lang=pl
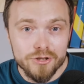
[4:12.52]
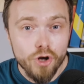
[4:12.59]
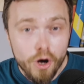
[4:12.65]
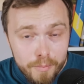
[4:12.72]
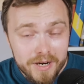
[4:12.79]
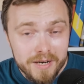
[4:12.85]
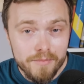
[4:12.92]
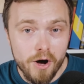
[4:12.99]

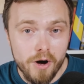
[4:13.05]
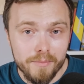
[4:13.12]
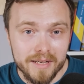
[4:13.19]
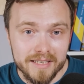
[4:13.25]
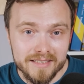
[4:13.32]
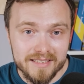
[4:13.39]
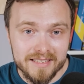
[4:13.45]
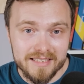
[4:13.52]
Dobry
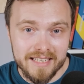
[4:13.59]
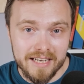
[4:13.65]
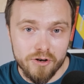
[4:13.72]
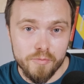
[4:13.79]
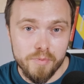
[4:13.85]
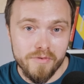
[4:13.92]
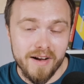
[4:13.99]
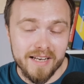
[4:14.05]
moment na
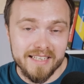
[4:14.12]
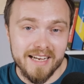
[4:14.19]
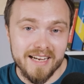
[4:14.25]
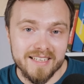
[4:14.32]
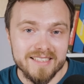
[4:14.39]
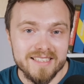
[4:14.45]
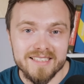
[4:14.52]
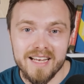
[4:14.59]
kupowanie
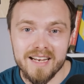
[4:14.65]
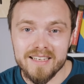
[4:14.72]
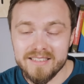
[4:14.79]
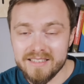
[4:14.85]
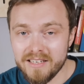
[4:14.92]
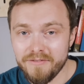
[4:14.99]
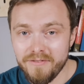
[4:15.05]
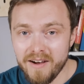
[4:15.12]
akcji dalej
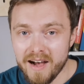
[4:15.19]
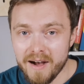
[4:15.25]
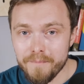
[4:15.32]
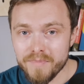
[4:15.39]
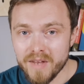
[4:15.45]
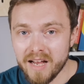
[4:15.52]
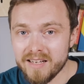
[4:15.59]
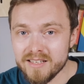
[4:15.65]
trwa,
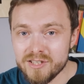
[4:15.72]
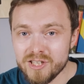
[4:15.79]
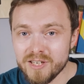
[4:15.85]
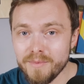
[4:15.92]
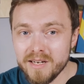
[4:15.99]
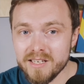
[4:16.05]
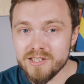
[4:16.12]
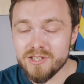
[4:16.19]
ale
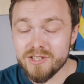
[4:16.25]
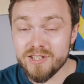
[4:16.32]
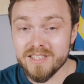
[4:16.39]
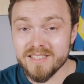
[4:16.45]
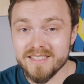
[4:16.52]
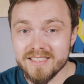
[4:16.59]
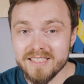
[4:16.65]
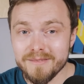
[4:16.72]
trzeba liczyć
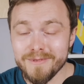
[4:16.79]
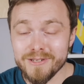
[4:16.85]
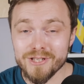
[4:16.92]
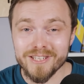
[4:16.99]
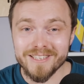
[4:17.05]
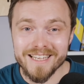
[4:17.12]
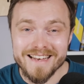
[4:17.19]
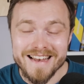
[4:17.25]
się z tym,
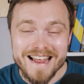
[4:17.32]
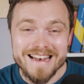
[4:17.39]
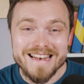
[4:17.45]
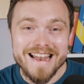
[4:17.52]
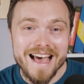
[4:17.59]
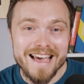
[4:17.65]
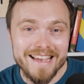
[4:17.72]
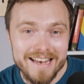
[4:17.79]
że ten
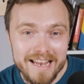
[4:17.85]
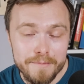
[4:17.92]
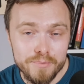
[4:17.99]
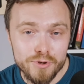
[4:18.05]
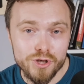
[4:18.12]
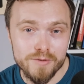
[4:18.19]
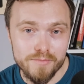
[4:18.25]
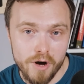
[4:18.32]

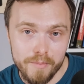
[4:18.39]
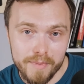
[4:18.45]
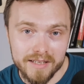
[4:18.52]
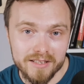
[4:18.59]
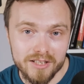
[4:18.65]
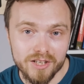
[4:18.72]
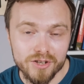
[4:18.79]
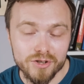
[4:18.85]
najlepszy
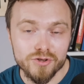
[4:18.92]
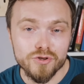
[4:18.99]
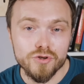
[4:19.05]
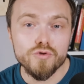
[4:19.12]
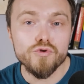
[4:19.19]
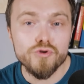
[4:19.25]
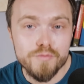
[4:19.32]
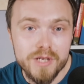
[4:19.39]
moment
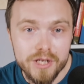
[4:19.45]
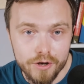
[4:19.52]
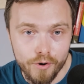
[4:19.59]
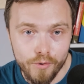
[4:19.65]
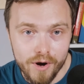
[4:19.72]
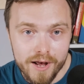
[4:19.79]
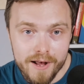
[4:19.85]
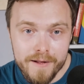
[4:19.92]
już minął.
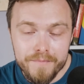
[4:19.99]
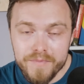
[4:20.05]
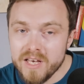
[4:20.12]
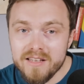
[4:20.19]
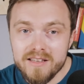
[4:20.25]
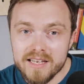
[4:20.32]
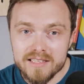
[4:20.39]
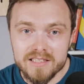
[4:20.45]

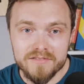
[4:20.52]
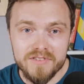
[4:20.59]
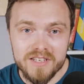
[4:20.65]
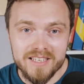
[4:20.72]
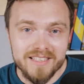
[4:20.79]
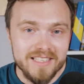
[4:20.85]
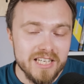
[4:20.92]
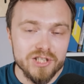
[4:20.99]
Indeks
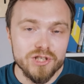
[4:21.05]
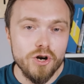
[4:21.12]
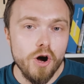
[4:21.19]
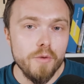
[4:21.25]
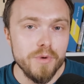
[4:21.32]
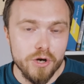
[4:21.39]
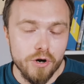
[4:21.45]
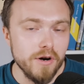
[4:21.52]
WIG nie
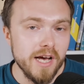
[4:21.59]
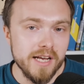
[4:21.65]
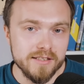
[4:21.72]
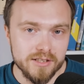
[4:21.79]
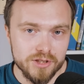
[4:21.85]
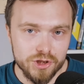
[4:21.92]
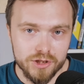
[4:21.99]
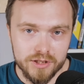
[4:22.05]
zrobi
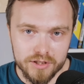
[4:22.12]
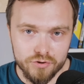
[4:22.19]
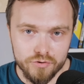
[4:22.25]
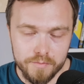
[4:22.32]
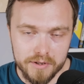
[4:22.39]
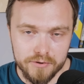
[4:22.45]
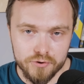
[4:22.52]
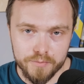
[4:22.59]
kolejnych
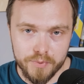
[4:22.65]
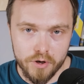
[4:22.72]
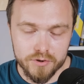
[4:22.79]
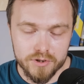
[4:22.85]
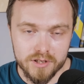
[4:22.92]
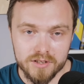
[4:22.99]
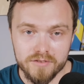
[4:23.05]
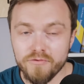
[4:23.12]

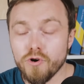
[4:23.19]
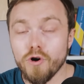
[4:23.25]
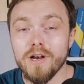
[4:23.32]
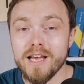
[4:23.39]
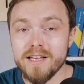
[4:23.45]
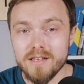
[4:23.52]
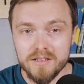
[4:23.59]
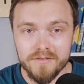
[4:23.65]
35% w
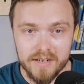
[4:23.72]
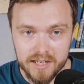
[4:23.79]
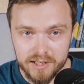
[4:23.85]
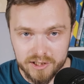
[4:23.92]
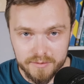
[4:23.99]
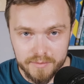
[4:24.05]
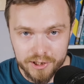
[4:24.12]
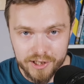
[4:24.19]
kolejne
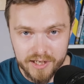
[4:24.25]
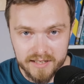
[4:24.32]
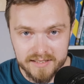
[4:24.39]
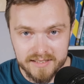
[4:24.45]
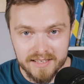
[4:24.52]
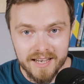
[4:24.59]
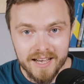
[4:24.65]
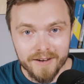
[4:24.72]
12
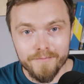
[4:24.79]
miesięcy.